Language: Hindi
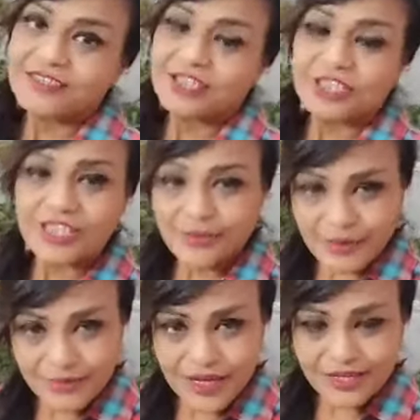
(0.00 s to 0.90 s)
देश की
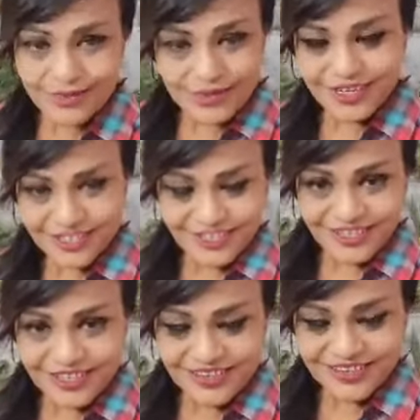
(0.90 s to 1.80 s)
बीमारियों का ना
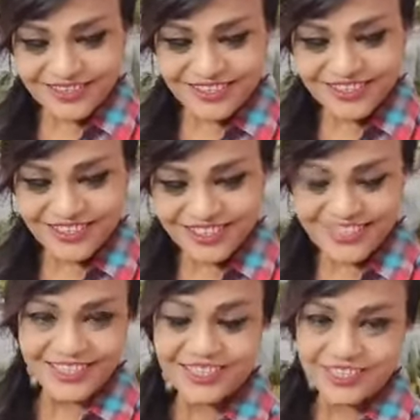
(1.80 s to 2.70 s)
देखें
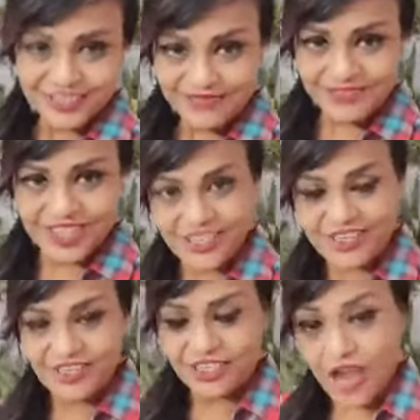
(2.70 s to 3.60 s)
समझें
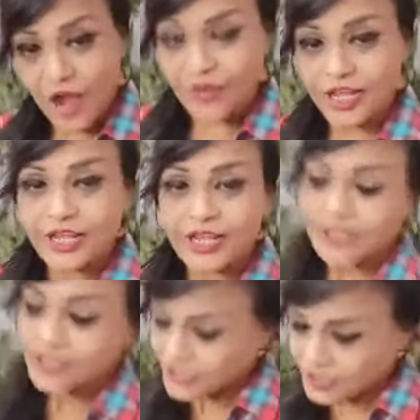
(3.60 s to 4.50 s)
क्या हो रहा है
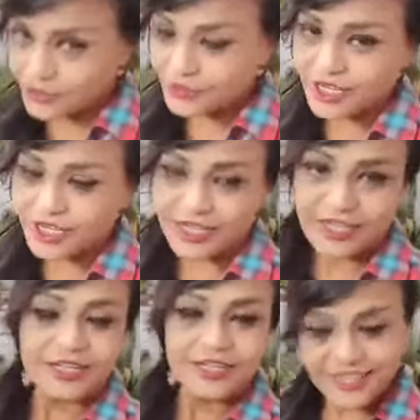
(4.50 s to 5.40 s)
क्यों हो रहा है
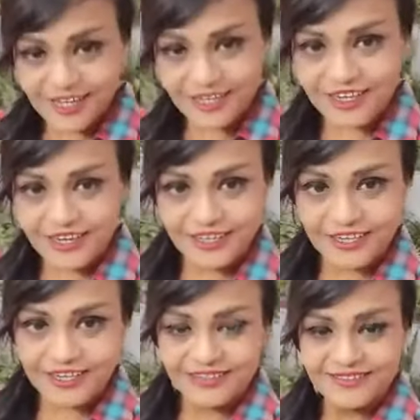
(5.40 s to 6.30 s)
क्या कारण
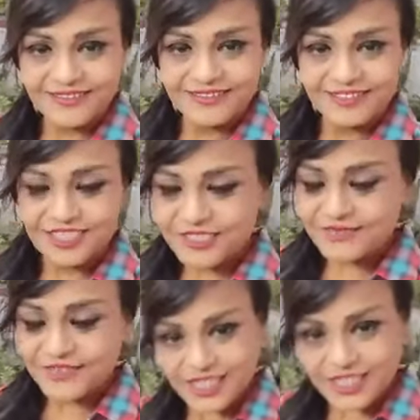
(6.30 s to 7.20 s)
है
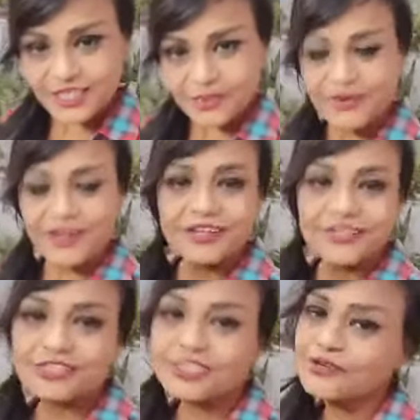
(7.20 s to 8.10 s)
किस वजह से हुआ
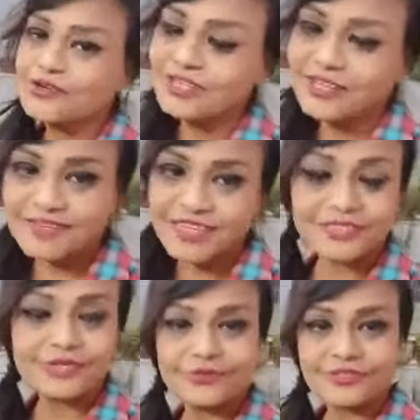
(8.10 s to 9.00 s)
इसकी रोकथाम
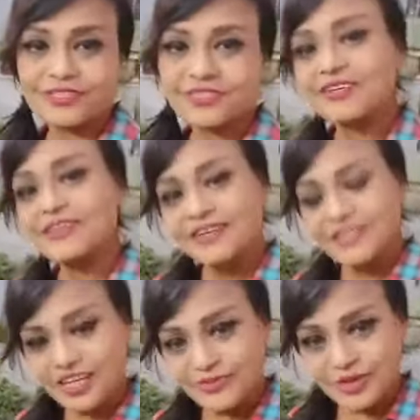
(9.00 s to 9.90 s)
कैसे हो सकती है
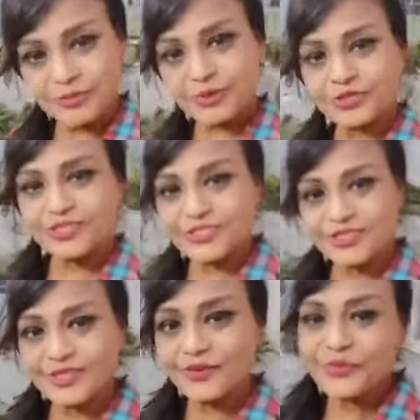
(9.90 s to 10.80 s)
क्या मैं भी कुछ कर
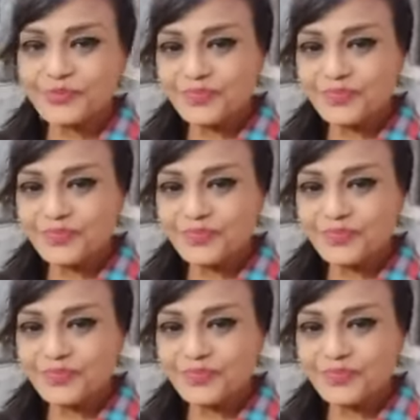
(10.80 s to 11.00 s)
सकता हूँ